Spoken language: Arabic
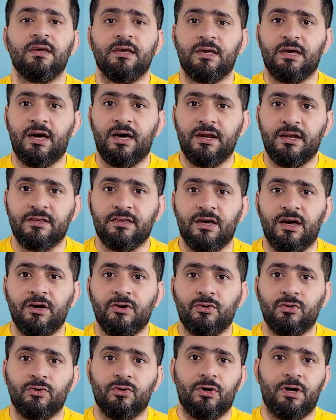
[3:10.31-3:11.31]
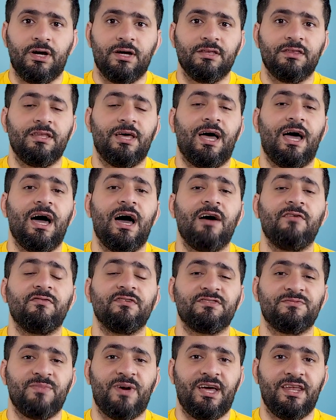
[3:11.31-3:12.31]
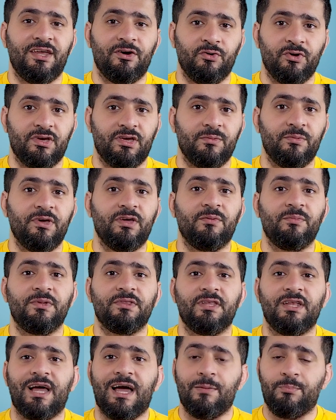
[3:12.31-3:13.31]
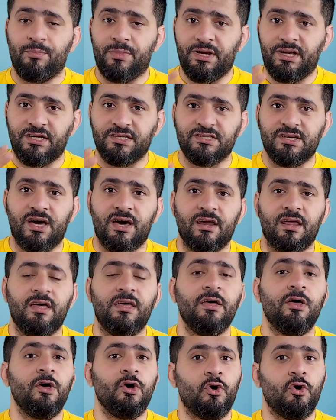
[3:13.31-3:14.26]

كانت أكو عندنا حافز معنوي كبير من نلعب بالحجارة